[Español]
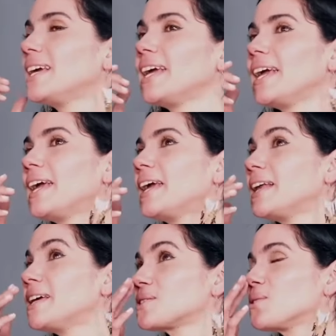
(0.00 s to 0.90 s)
Eh,
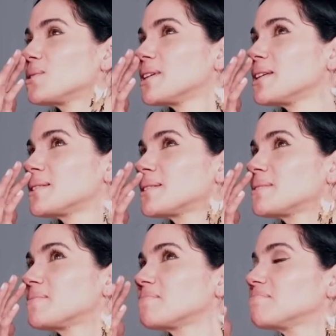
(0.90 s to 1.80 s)
las
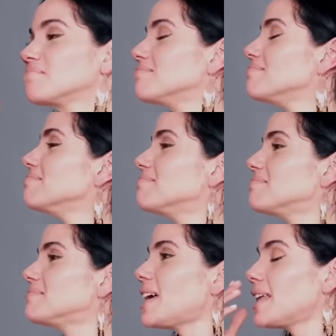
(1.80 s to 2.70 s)
cosas,
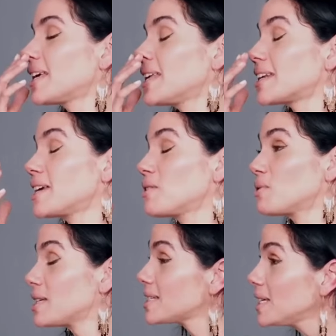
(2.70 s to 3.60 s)
cada quien trae un
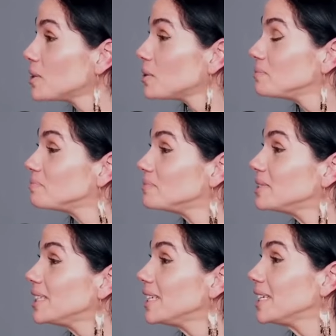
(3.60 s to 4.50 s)
destino
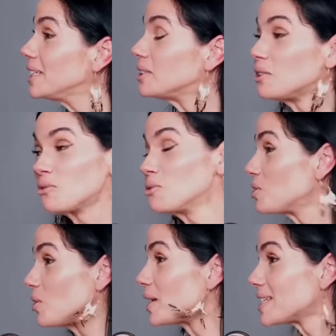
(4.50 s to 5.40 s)
y no
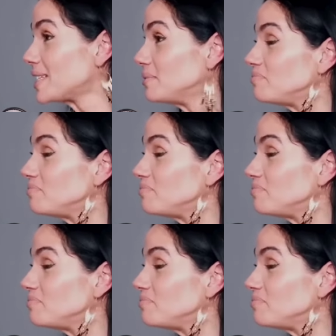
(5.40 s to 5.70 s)
funciona así.